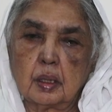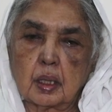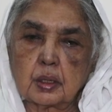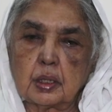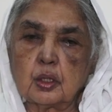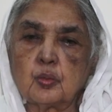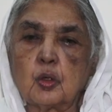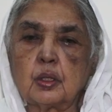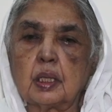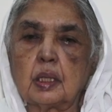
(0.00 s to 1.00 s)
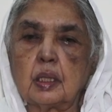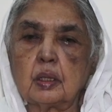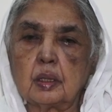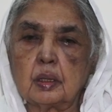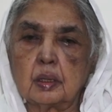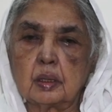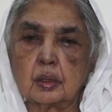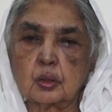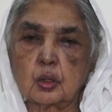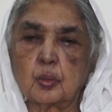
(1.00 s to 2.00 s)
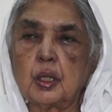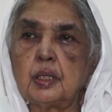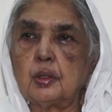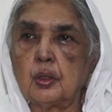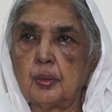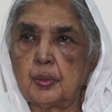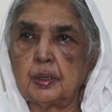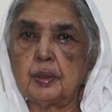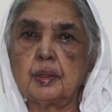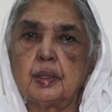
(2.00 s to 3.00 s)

রাষ্ট্রীয় মর্যাদায় সমাহিত হবেন